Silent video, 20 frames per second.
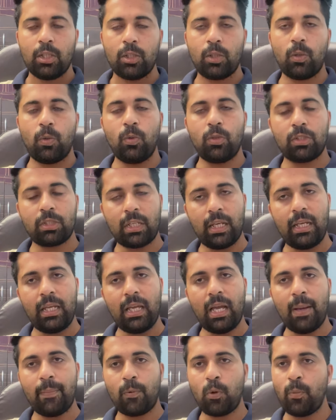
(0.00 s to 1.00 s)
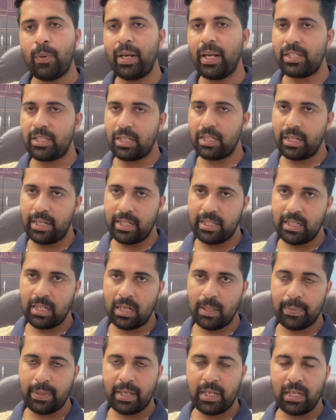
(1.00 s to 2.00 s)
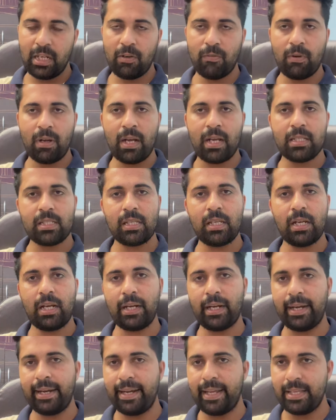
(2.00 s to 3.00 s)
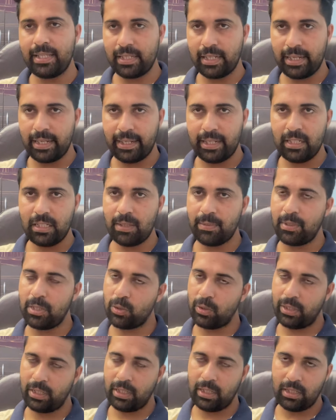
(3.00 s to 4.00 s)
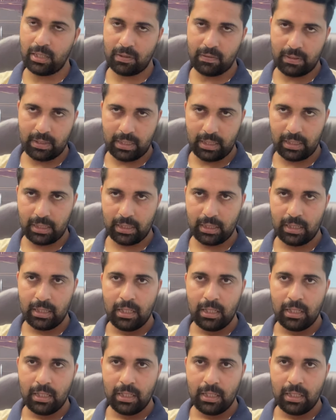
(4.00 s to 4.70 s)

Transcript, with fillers: तो उसके लिए आपको फिर एच जाना पड़ेगा वहाँ से गाइडेंस आएगी जब ये ज्वाइनिंग करवा देंगे